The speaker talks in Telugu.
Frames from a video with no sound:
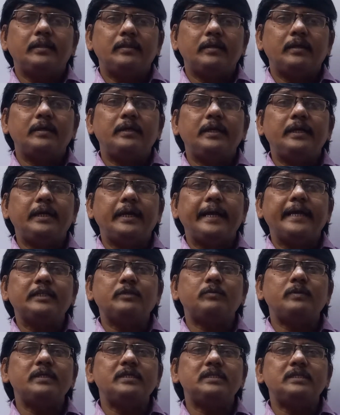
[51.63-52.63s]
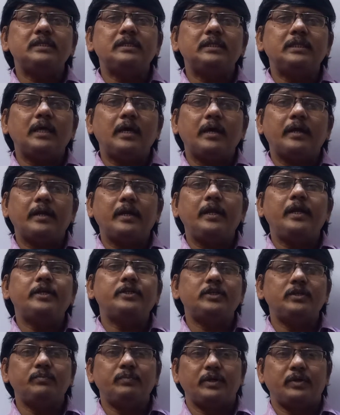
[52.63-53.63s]
ద ఇట్ ఎక్స్ప్రెస్ ద
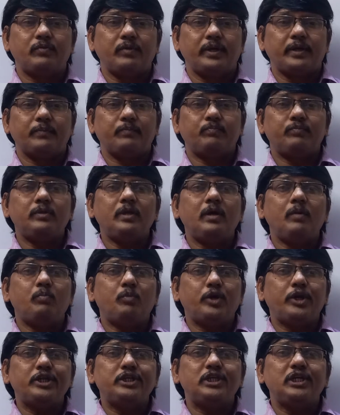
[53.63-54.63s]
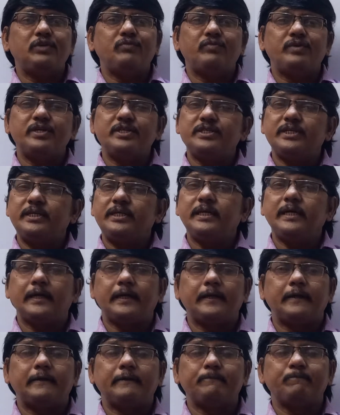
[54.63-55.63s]
రిలేషన్ బిట్వీన్ ద పొటెన్షియల్ డిఫరెన్స్ అండ్
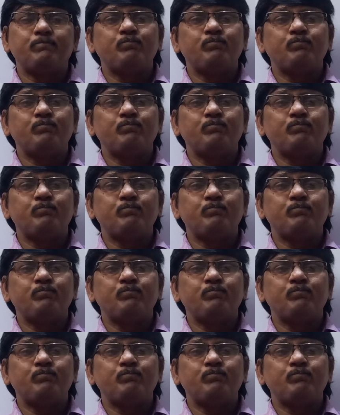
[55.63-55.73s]
కరెంట్